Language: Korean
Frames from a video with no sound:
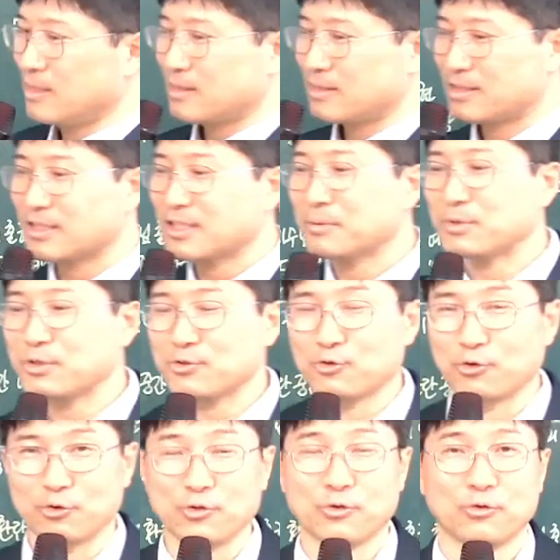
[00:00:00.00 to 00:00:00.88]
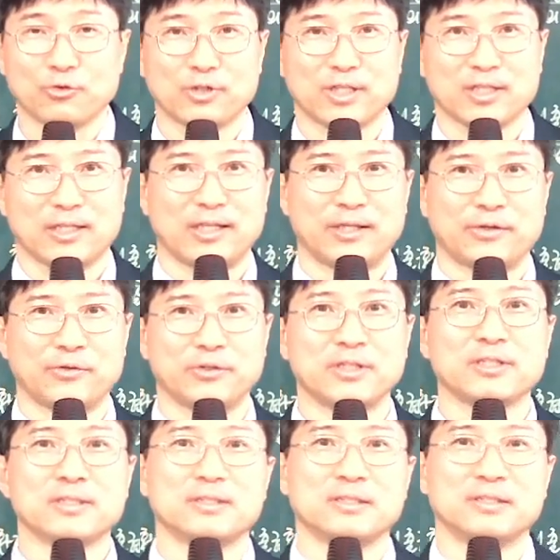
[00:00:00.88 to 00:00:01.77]
지금은 종이 호락이에요.
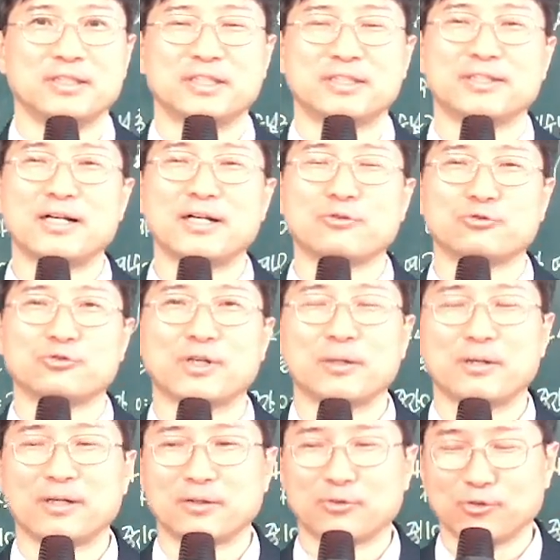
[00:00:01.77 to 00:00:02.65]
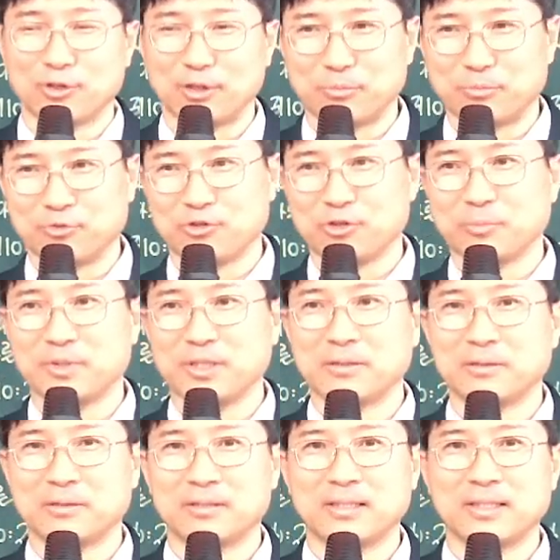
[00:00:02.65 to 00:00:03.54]
이스라엘 군하고
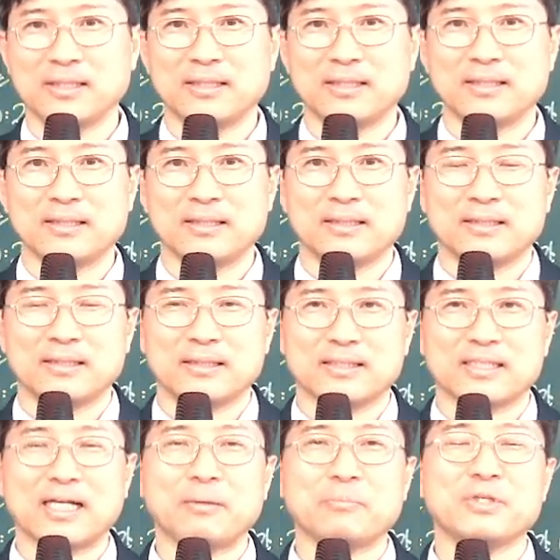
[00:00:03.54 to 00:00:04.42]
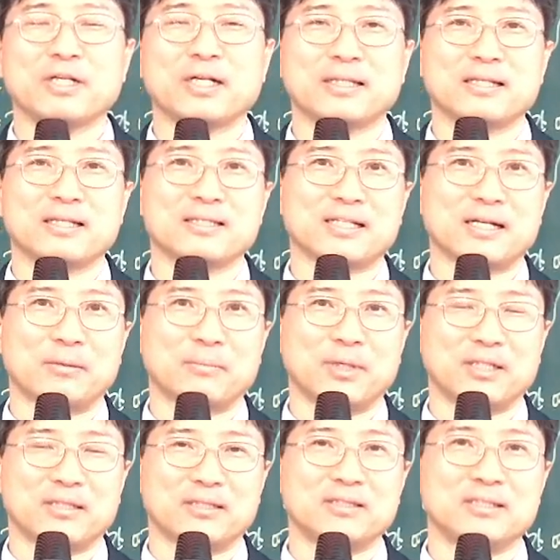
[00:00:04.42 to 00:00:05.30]
붙으면 3일 안 돼서
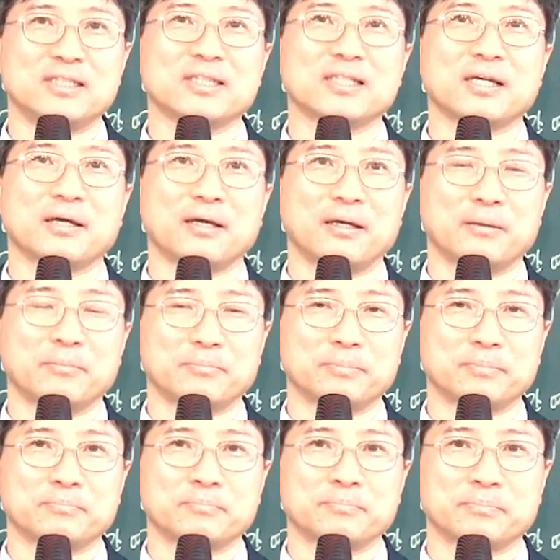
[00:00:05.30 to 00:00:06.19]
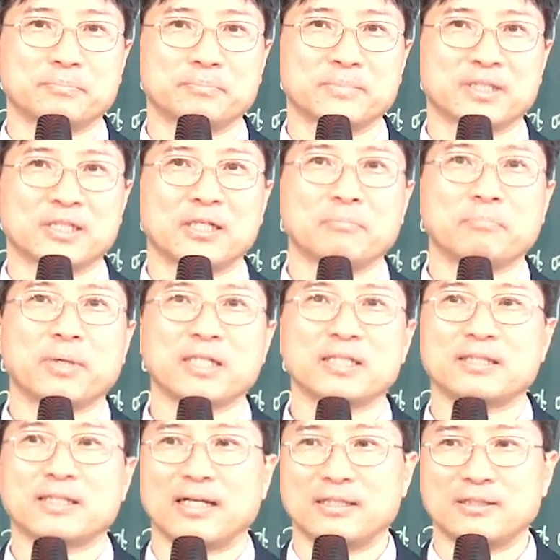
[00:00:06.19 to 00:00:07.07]
아마 전쟁의
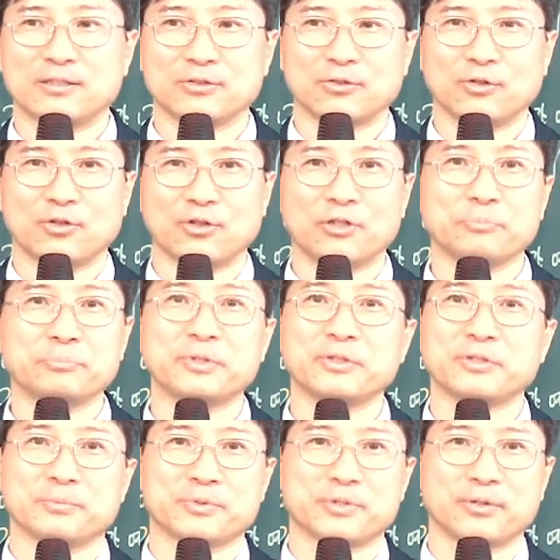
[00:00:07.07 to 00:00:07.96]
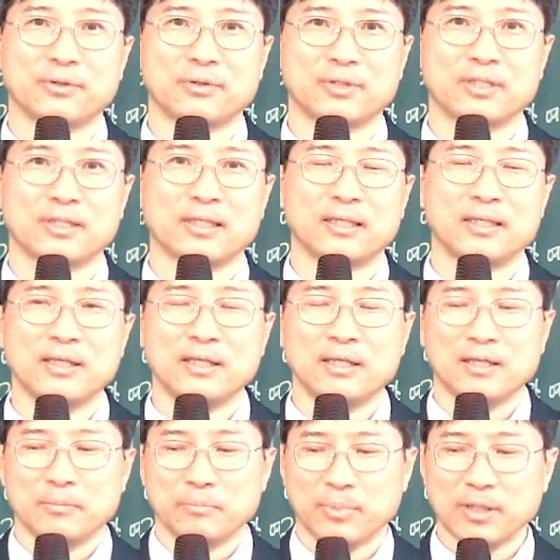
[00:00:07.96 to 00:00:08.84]
결판이 날 정도로 형편없어요. 그러니까
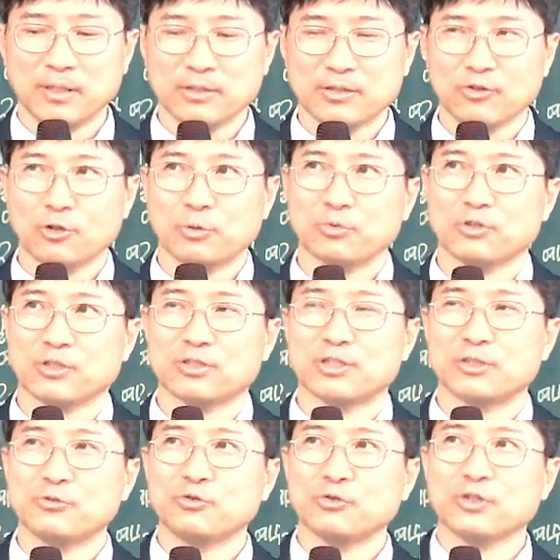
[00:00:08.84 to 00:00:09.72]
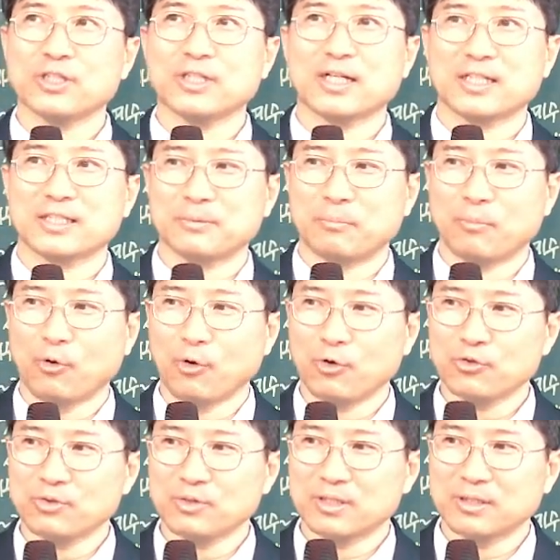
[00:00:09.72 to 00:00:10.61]
병서로부터 전투기까지 모든